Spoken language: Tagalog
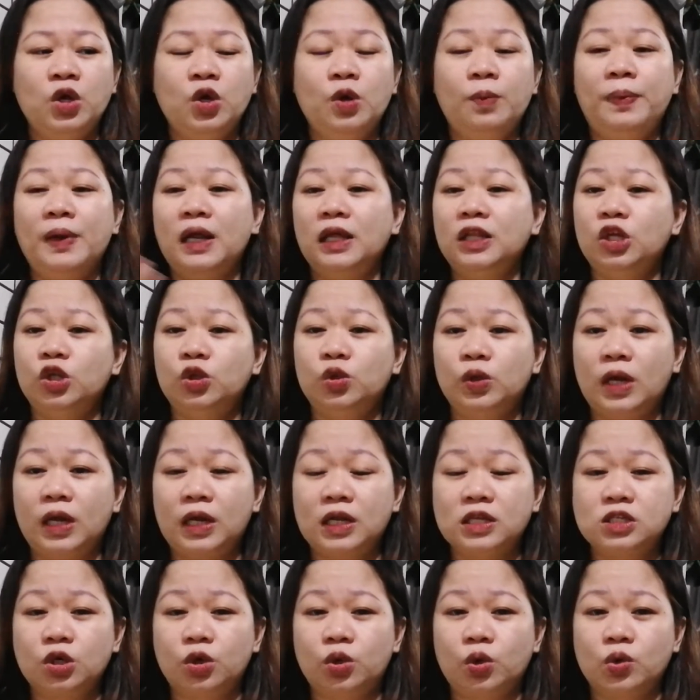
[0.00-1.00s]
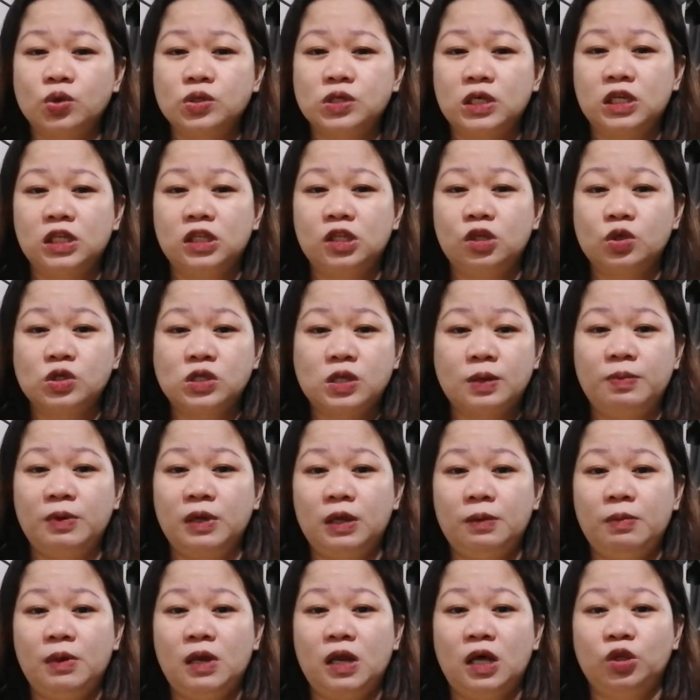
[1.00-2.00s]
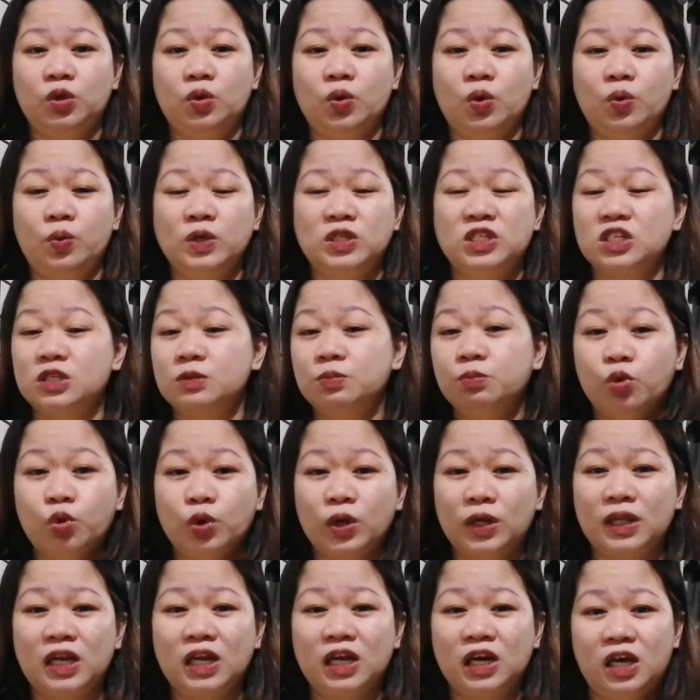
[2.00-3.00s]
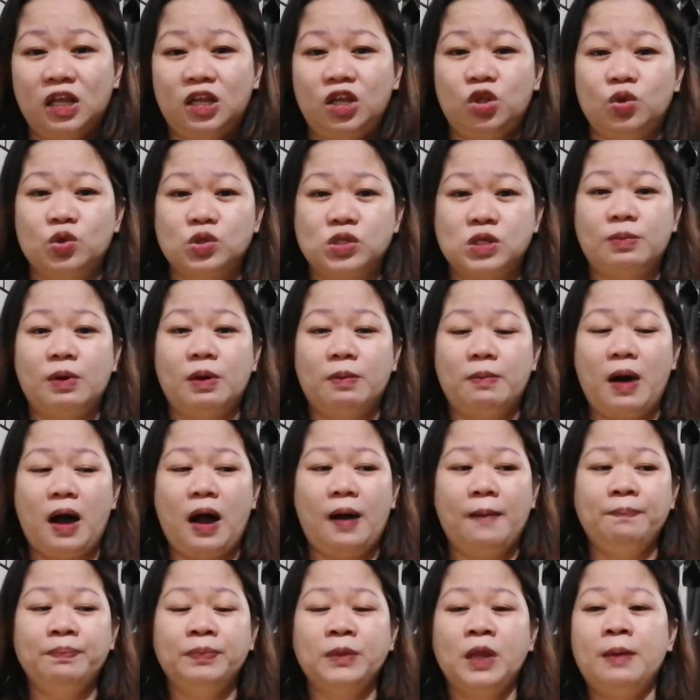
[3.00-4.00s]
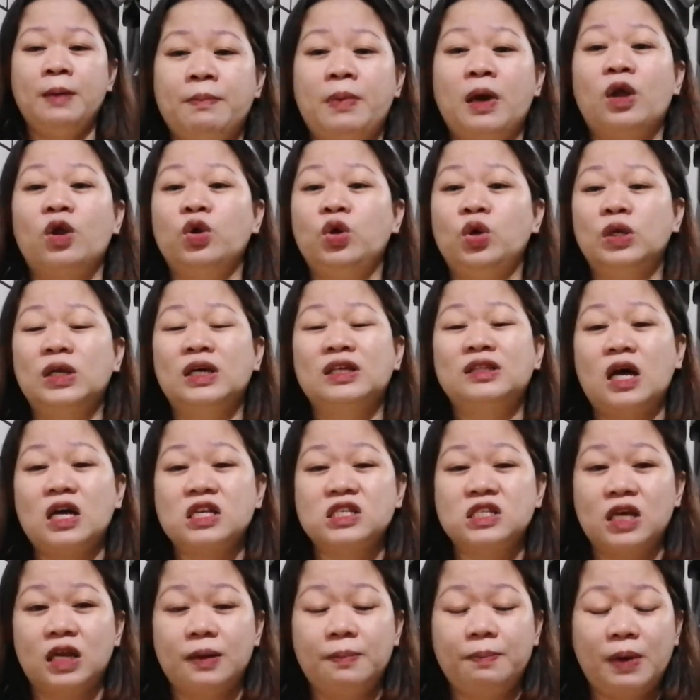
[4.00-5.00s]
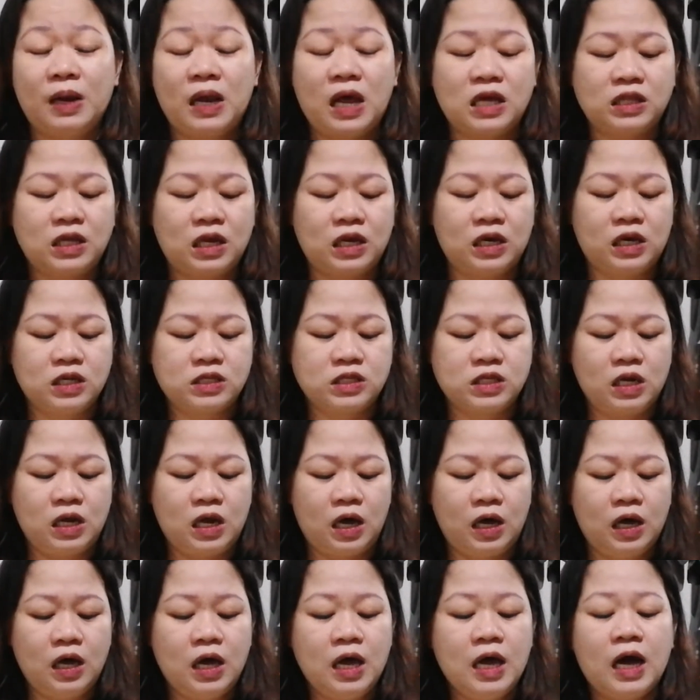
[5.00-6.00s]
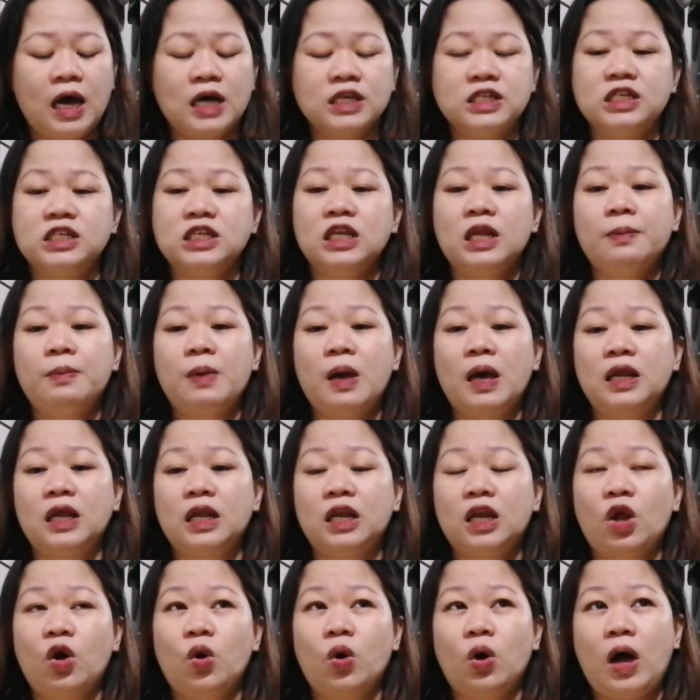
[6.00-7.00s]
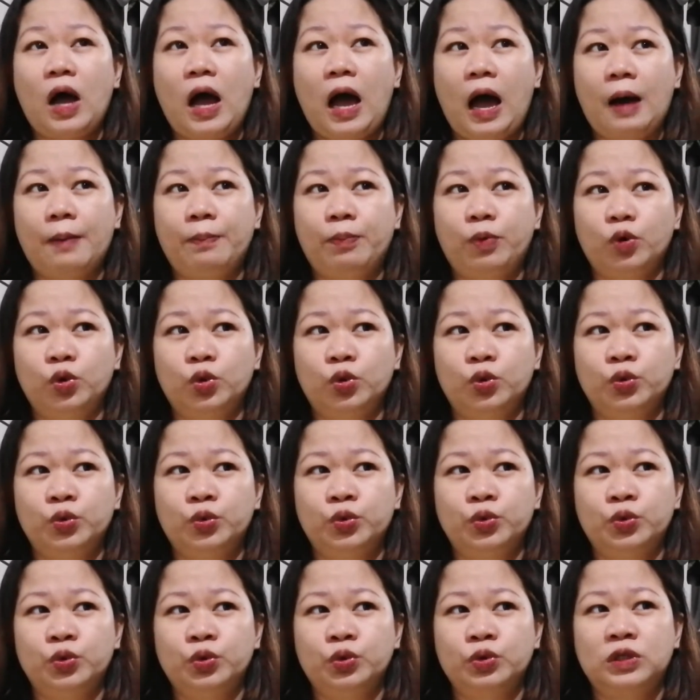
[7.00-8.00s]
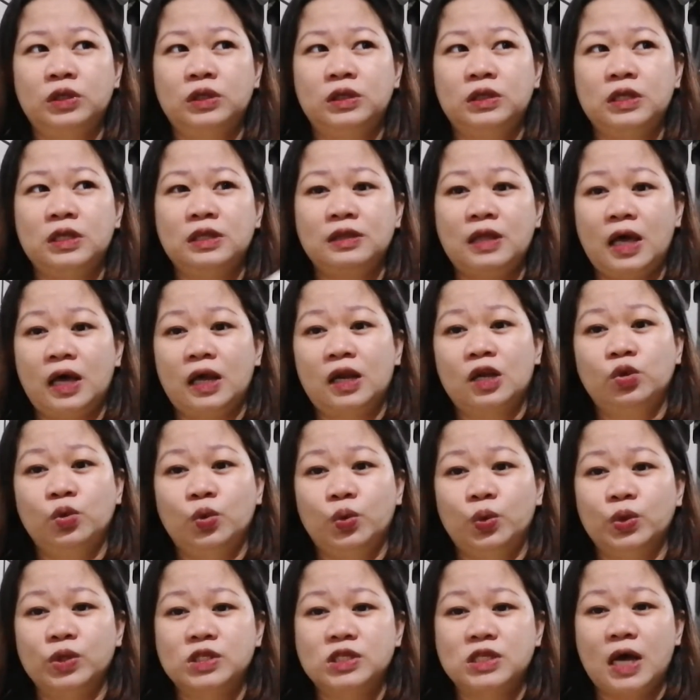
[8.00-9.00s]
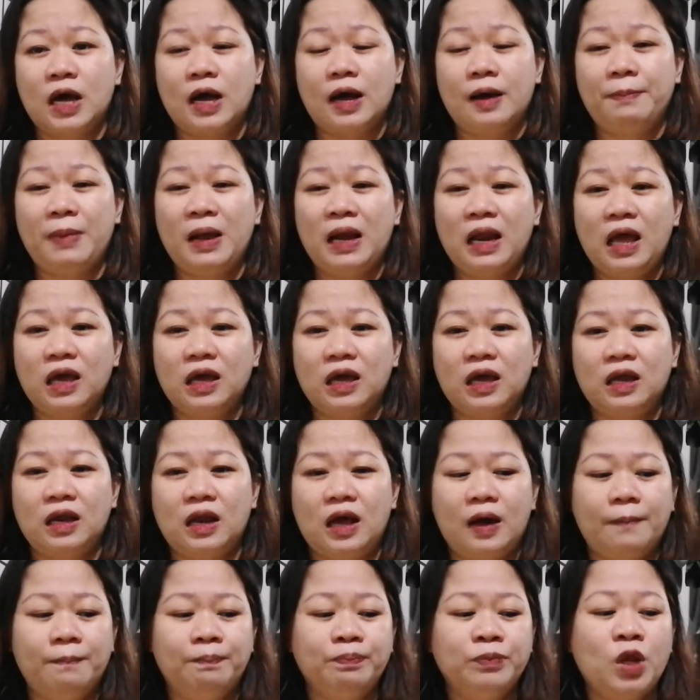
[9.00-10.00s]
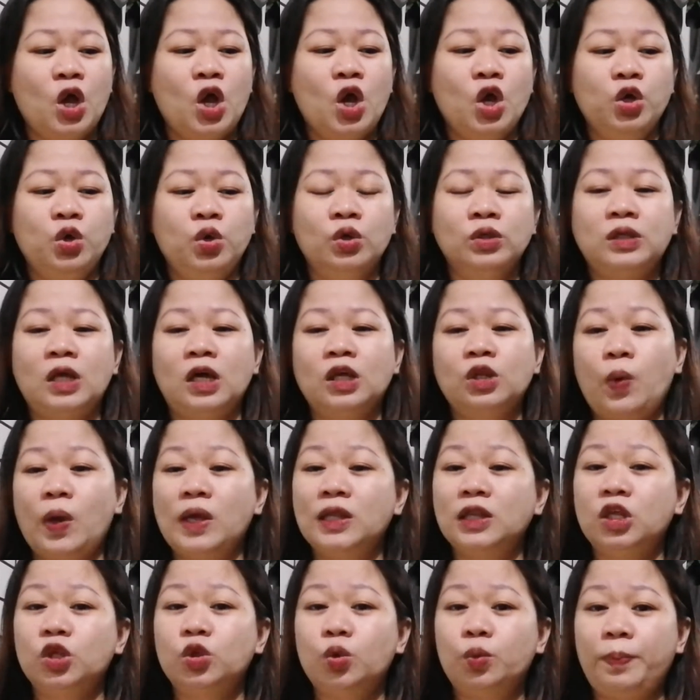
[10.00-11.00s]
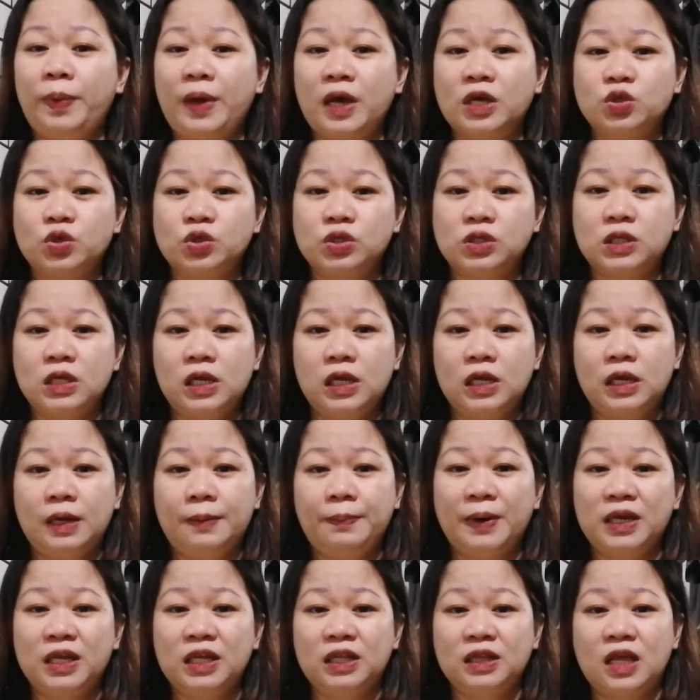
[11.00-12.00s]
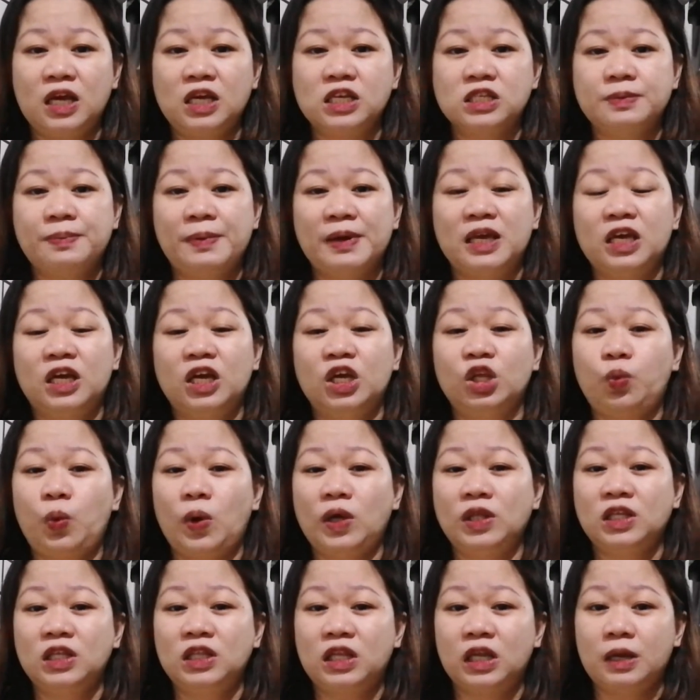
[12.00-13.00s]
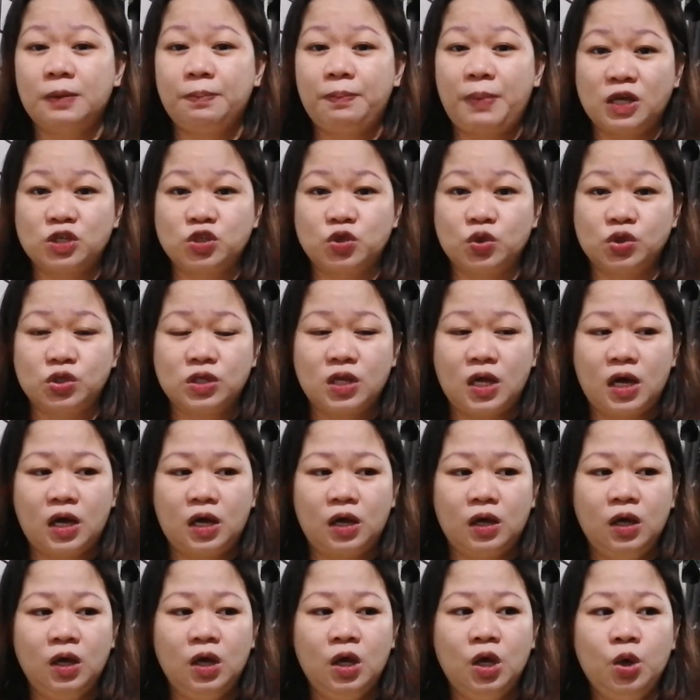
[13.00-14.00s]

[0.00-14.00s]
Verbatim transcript: Yung pala dito na rin sa grocery dito sa binibilang ko which is mura talaga dito sa baba. Pero yun, nagtaas na rin pala talaga sila. Kasi sinabihan na rin ako kahapon nung tindera doon sa palengke na yung tag 22 pesos nila na paninda is magiging 23 pesos na.